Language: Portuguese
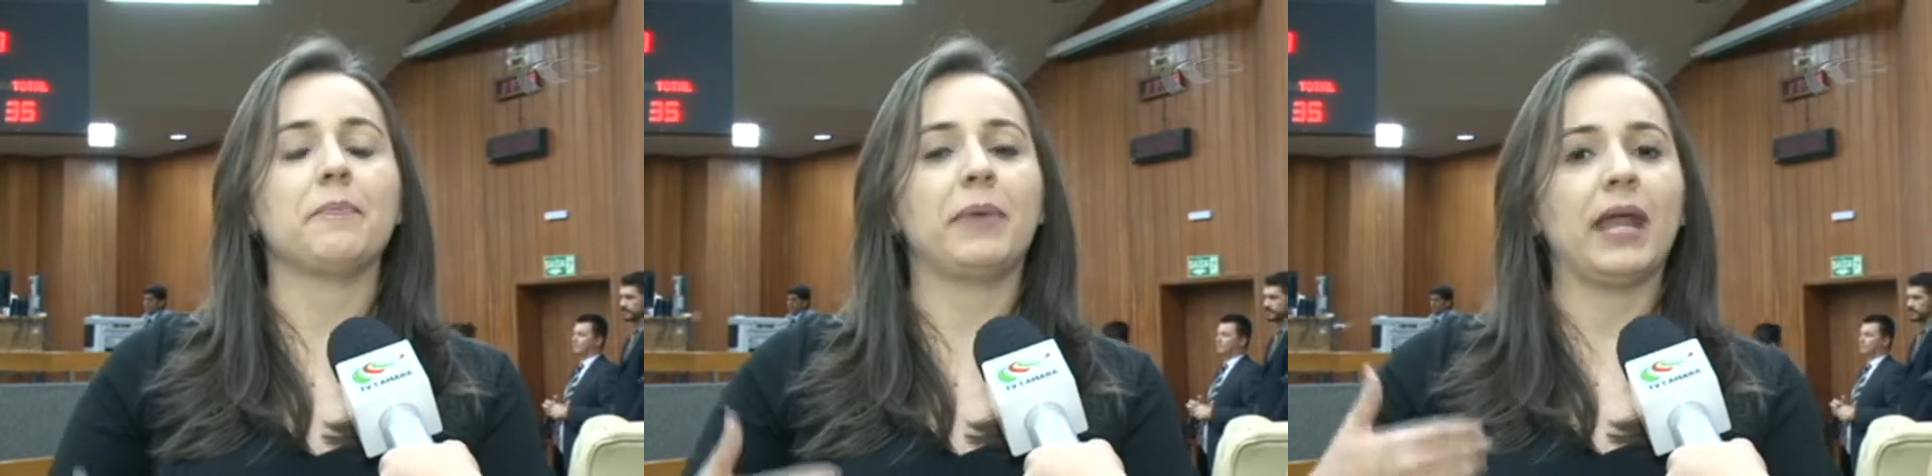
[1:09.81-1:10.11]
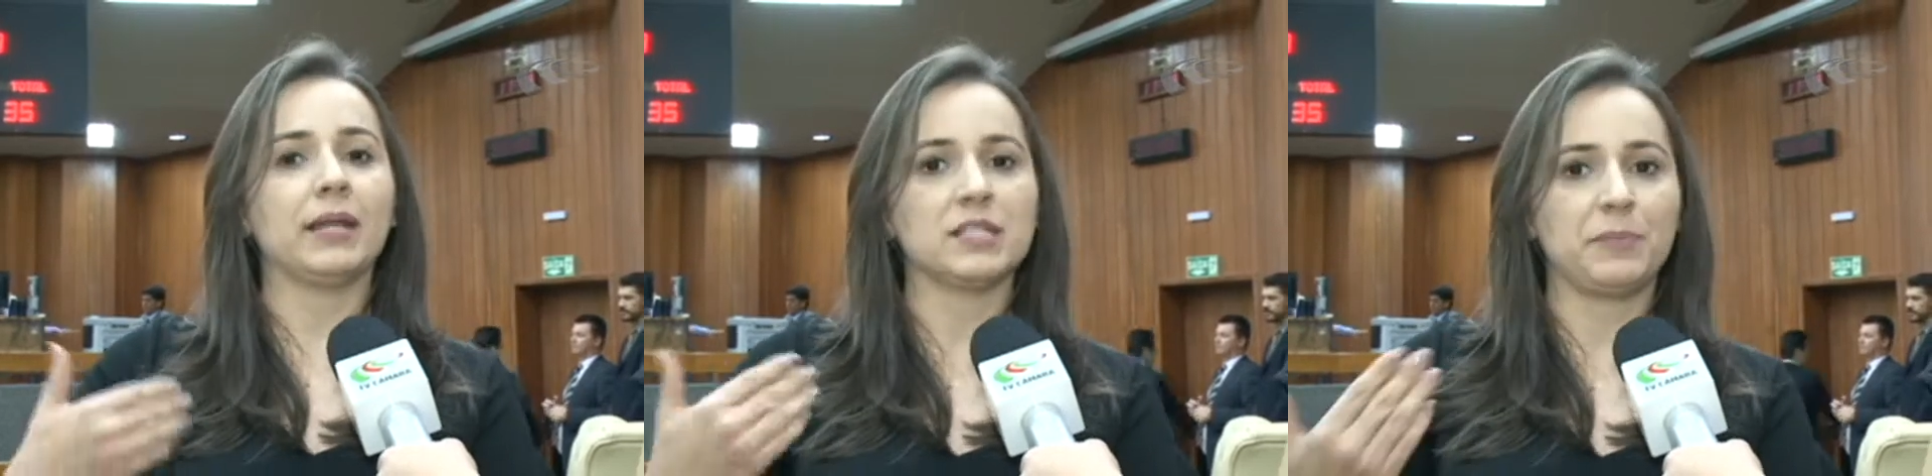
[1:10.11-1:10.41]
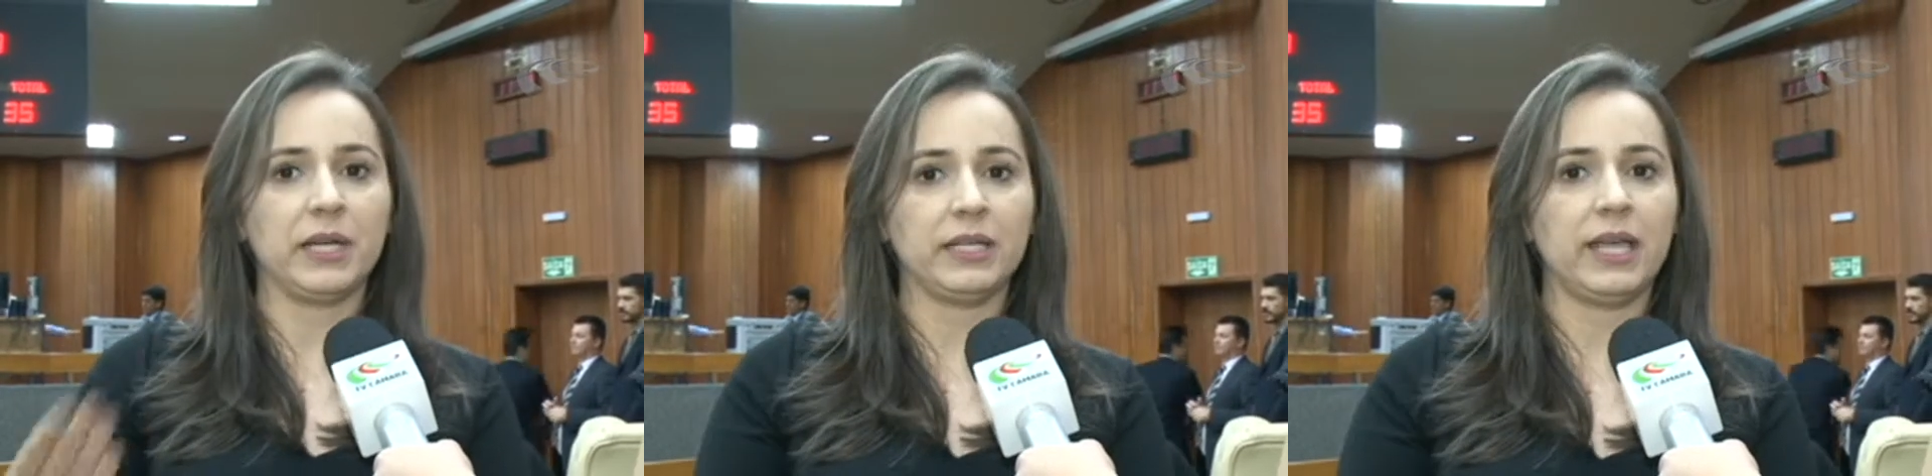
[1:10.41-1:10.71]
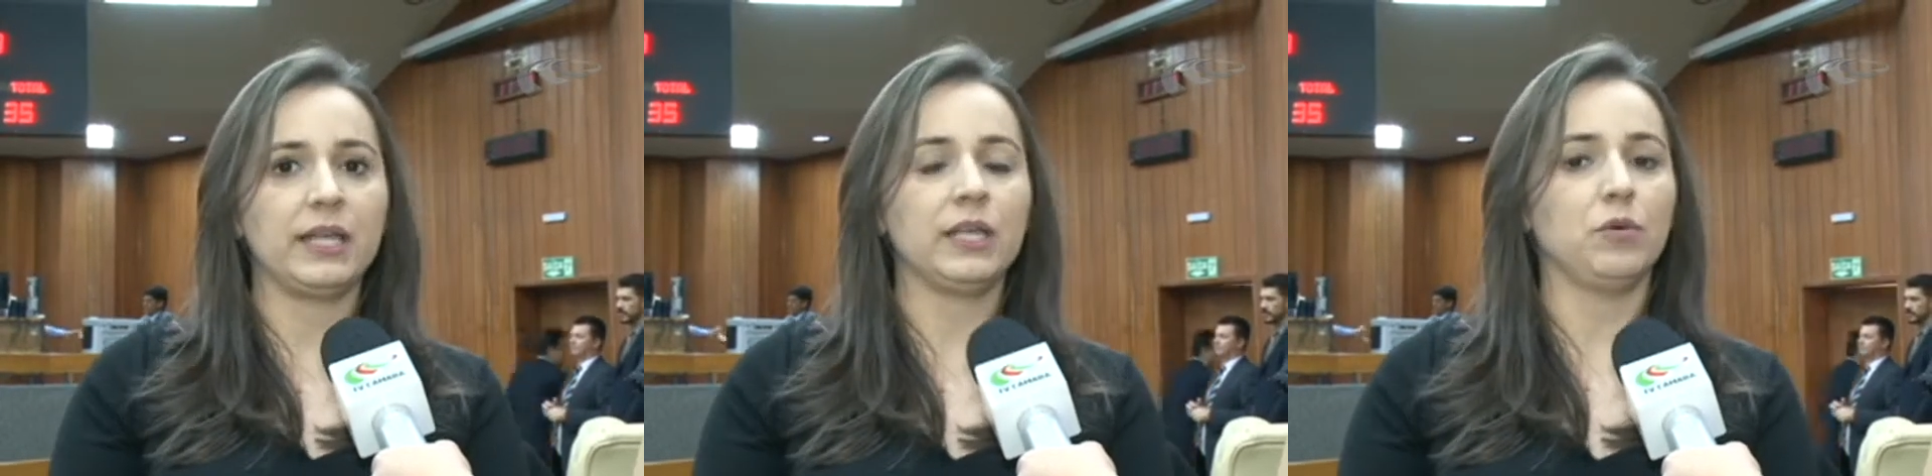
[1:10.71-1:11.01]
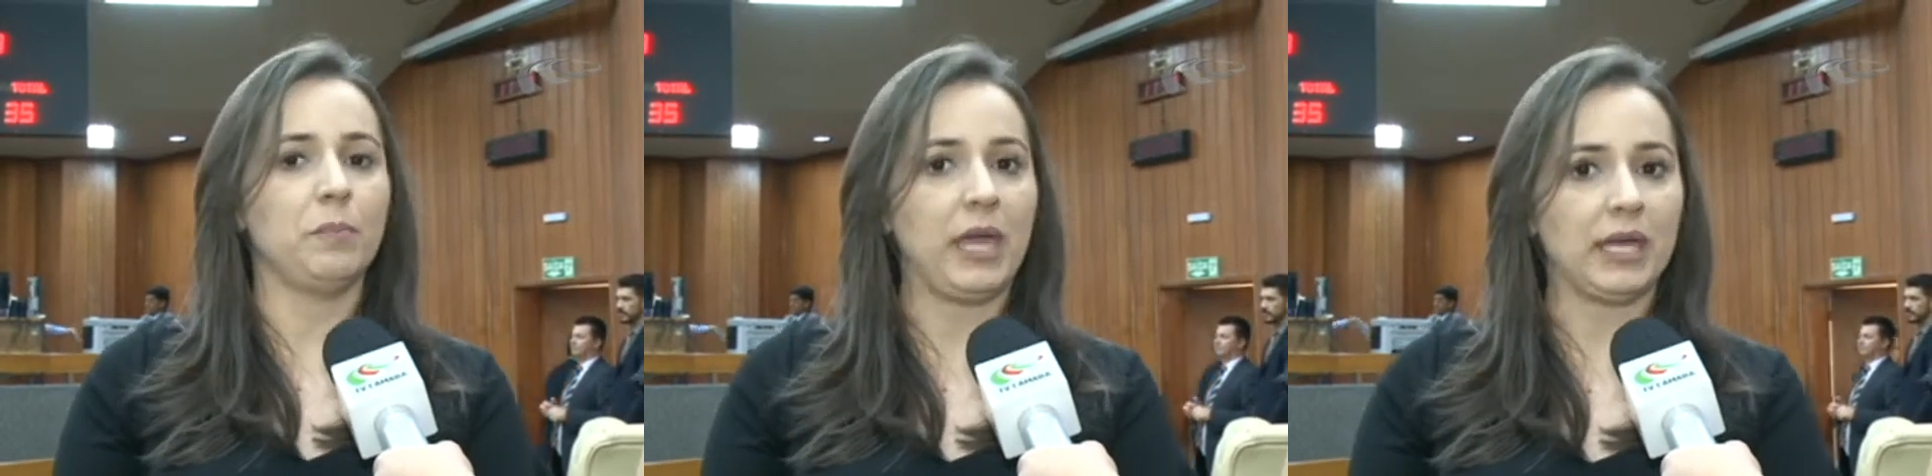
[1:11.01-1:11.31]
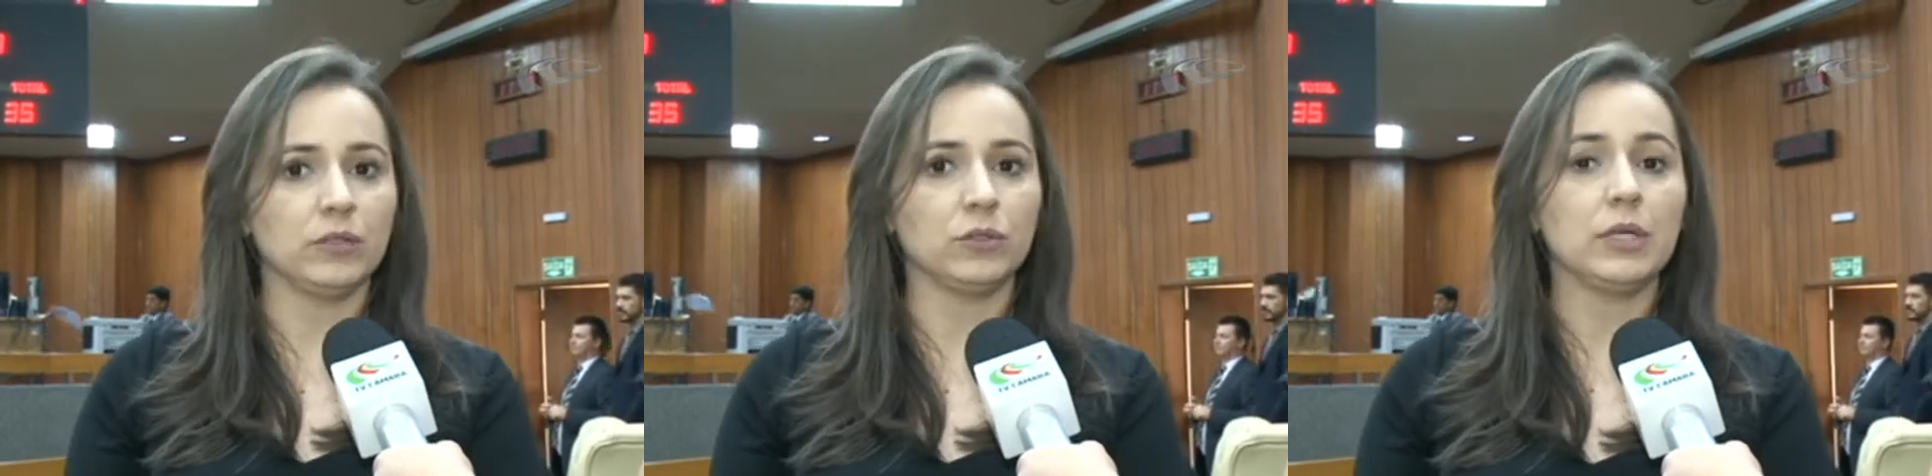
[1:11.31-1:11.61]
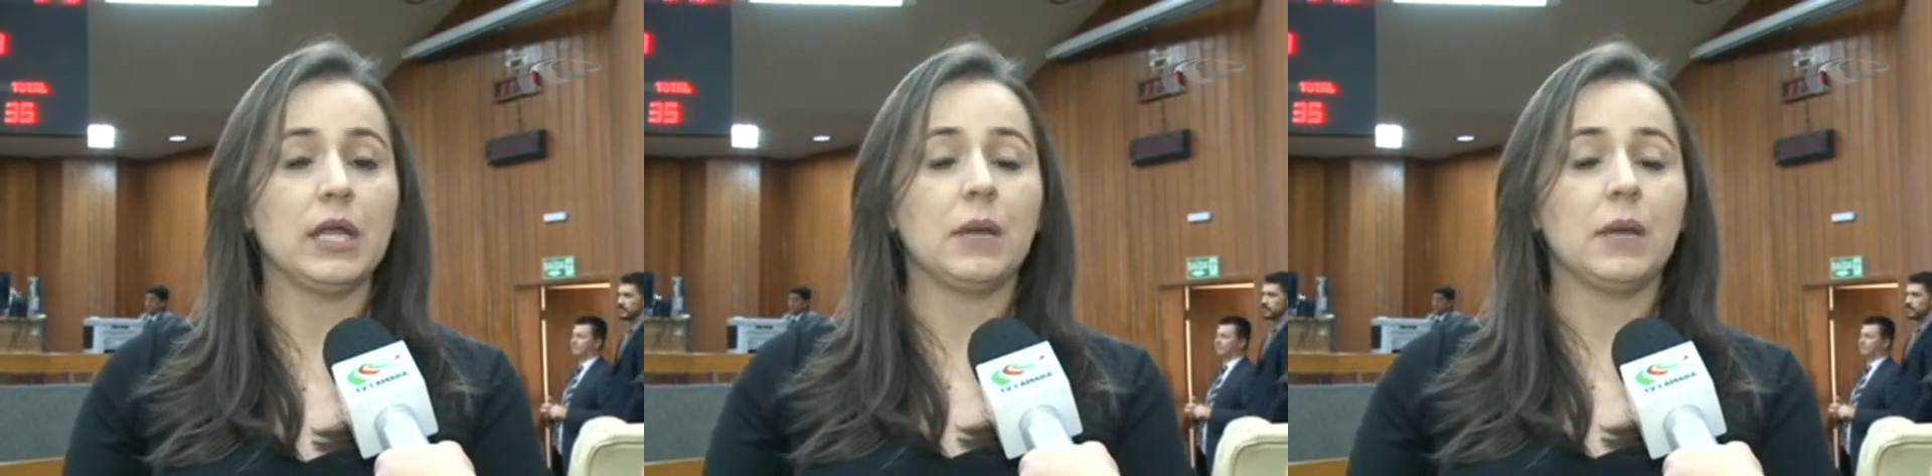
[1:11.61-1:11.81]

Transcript: para elas perderem o medo,